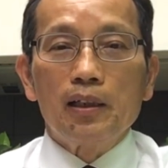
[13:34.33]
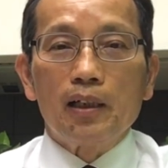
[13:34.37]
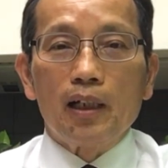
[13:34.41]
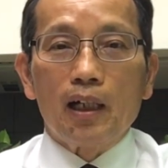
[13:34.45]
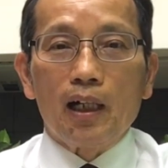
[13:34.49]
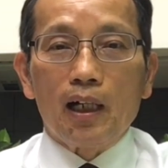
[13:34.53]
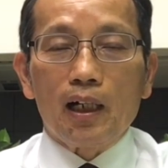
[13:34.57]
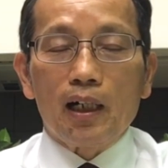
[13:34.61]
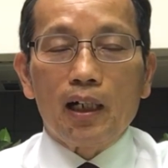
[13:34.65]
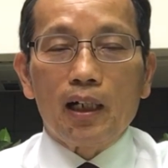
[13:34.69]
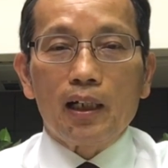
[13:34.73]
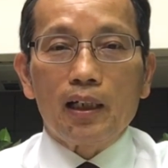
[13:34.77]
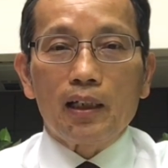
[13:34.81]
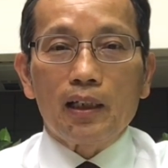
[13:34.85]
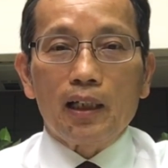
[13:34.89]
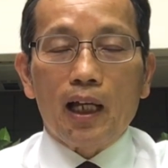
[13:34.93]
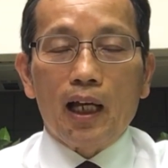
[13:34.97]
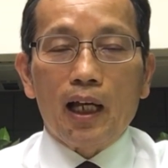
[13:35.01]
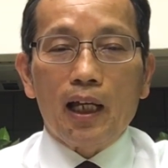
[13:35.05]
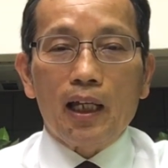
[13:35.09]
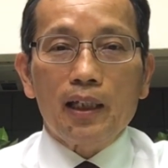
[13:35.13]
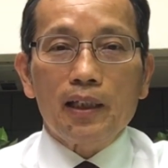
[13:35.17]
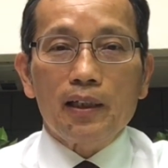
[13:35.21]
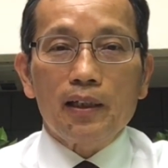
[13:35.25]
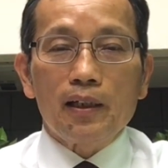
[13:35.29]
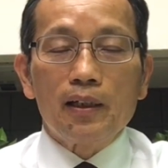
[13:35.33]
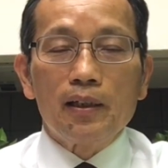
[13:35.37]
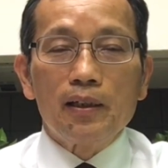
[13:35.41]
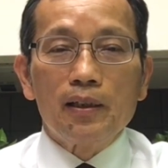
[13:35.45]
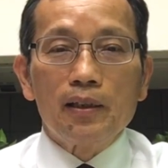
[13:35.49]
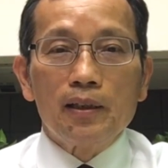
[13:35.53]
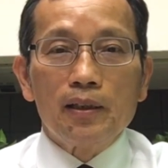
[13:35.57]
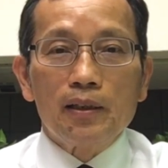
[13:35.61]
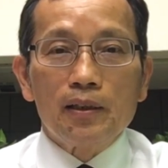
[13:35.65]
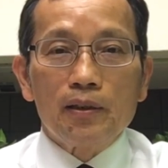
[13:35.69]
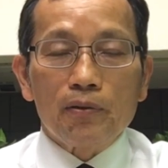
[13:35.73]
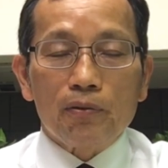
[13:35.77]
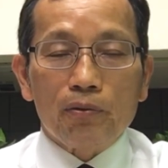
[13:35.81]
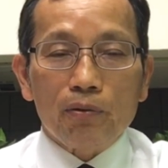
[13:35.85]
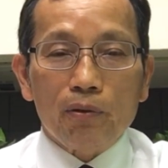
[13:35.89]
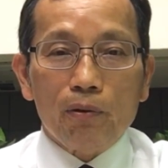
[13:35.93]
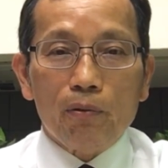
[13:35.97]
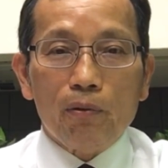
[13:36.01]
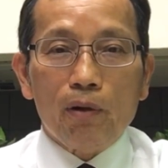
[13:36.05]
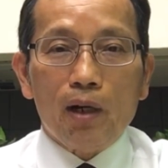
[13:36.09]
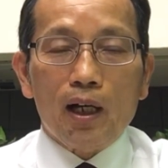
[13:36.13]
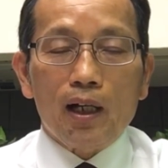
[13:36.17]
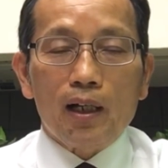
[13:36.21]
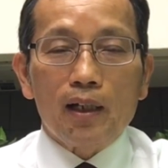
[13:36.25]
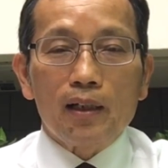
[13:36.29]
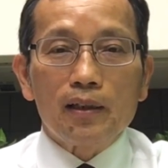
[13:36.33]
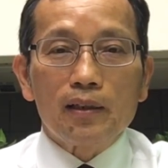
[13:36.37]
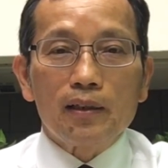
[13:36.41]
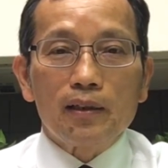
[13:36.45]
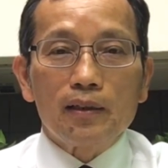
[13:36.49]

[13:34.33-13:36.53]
啊来说话，